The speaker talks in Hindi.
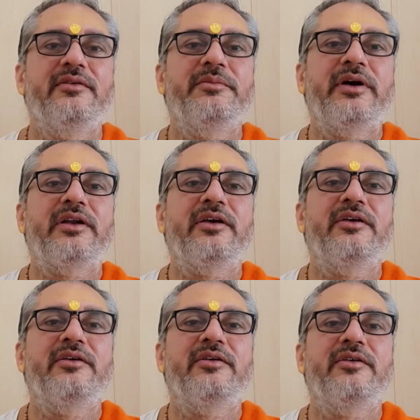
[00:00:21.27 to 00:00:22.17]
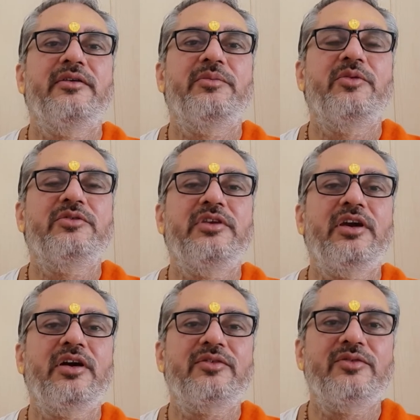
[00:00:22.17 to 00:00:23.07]
पर मुक्ति
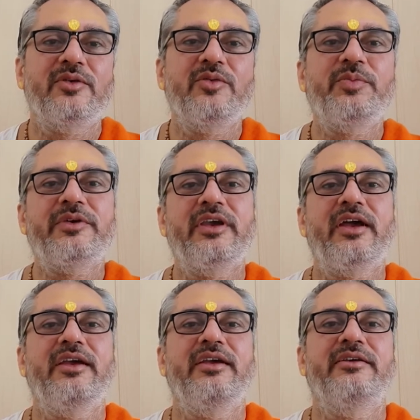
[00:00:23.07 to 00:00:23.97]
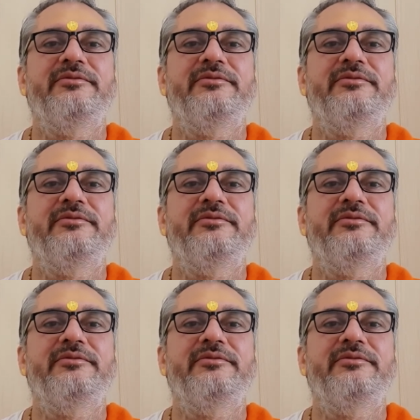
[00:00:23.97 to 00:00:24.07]
का स्वरूप क्या है